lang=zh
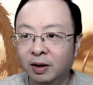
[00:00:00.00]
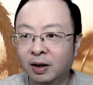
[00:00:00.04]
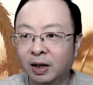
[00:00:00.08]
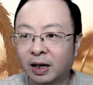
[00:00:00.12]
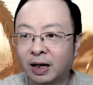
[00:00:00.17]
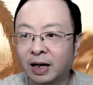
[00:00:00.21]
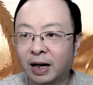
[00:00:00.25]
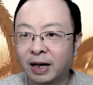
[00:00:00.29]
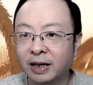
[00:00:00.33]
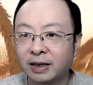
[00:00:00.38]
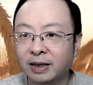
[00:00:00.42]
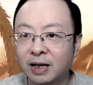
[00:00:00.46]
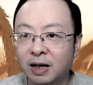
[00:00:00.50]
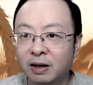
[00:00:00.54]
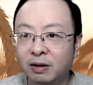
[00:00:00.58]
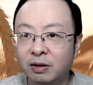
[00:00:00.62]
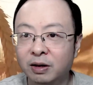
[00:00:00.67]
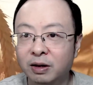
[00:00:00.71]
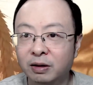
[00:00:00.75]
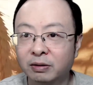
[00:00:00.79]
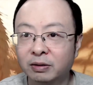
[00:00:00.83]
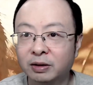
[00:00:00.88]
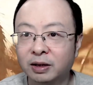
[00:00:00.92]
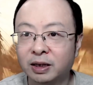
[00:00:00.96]
改造
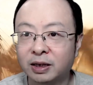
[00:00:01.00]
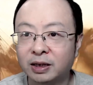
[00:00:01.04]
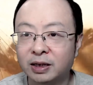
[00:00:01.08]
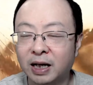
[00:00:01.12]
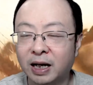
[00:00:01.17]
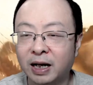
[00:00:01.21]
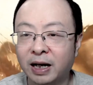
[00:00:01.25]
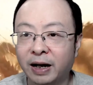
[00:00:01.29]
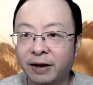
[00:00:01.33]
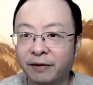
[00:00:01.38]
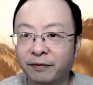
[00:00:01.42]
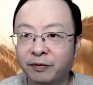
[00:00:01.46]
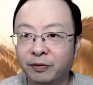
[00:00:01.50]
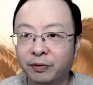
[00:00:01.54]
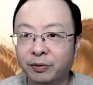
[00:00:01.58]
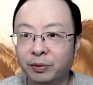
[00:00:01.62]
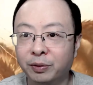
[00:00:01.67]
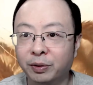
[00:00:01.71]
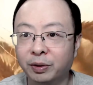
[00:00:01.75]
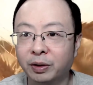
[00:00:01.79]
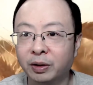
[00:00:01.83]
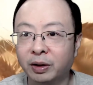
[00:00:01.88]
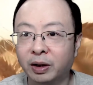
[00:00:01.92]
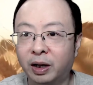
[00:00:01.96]
后的上海妇
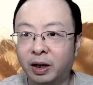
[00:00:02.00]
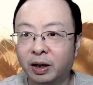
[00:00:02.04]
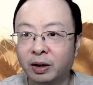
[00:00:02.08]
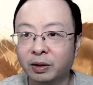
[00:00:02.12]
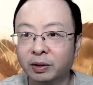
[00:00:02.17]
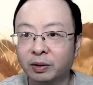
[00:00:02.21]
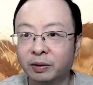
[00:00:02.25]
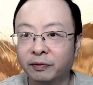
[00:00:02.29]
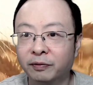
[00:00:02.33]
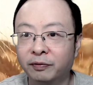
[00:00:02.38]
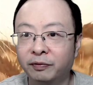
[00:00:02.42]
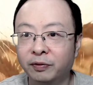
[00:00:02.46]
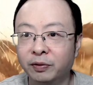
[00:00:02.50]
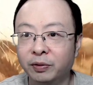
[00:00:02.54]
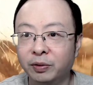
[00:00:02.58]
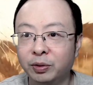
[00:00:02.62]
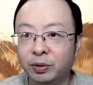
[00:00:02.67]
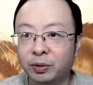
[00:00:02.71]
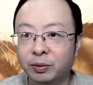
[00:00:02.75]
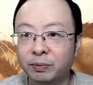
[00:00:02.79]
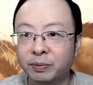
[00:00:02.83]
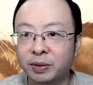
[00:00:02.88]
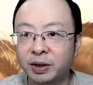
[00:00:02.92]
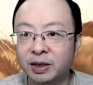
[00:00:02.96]
女儿妇女
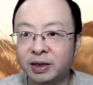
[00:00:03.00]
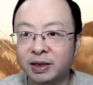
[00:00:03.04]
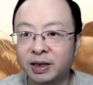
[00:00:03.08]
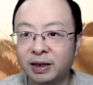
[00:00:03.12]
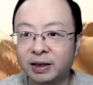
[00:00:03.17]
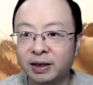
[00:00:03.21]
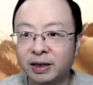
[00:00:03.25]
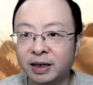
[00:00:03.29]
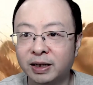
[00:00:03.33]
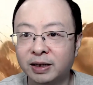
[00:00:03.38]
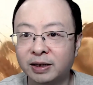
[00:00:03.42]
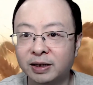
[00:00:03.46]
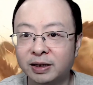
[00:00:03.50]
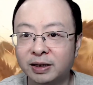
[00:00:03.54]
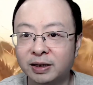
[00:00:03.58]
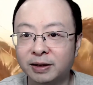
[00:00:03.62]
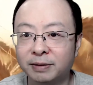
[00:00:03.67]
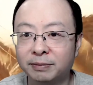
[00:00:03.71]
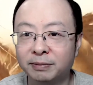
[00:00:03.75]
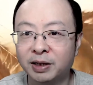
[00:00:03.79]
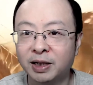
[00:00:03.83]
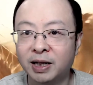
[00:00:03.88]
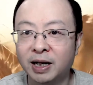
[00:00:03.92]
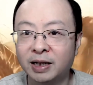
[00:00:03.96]
用品商店是什
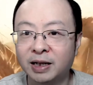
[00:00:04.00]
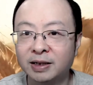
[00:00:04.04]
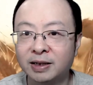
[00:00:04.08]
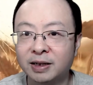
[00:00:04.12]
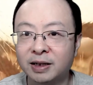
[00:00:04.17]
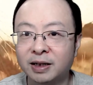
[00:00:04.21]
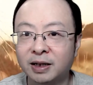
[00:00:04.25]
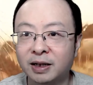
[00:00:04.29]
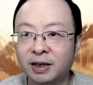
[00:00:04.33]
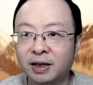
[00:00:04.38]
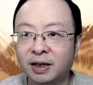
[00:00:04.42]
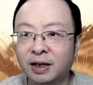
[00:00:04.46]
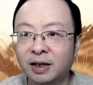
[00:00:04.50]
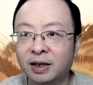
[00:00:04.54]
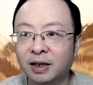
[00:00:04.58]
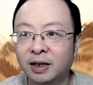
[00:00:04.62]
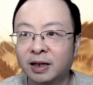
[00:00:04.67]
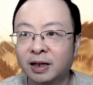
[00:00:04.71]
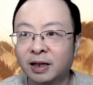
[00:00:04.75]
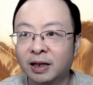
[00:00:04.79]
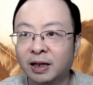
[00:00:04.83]
么样子的呢？